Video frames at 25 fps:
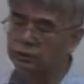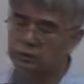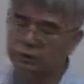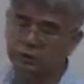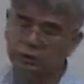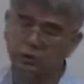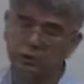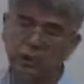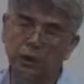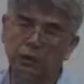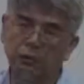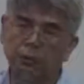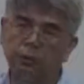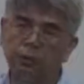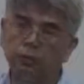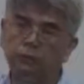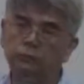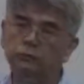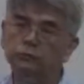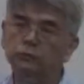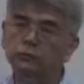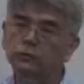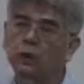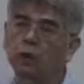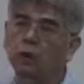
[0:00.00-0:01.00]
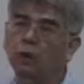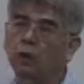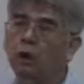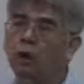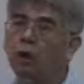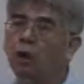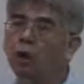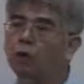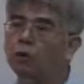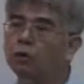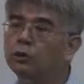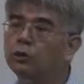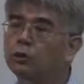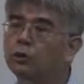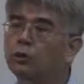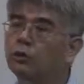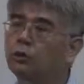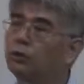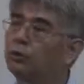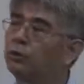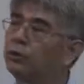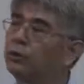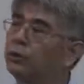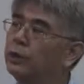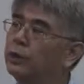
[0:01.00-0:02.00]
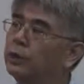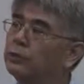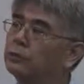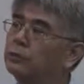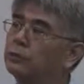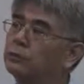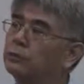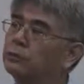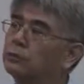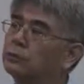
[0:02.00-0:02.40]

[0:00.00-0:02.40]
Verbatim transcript: 自相关 （auto correlation）。